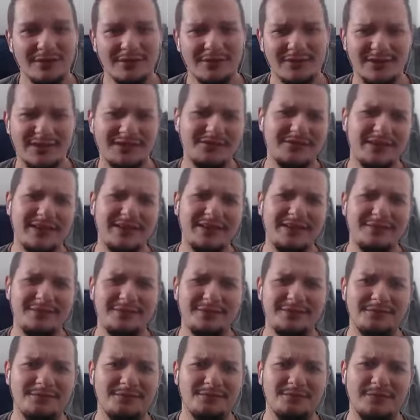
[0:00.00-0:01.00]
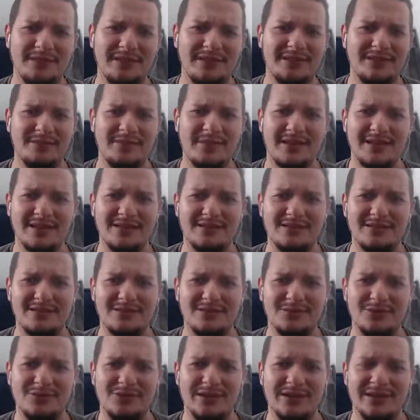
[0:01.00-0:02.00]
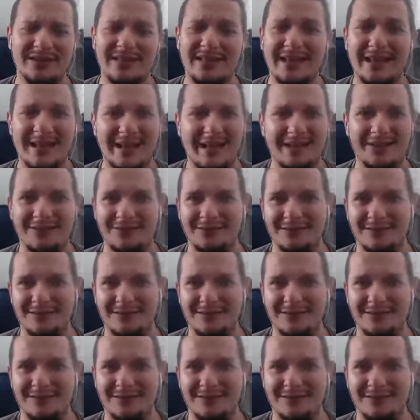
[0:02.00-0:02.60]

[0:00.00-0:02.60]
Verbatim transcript: você vai perceber que esse jogo aqui tá caro.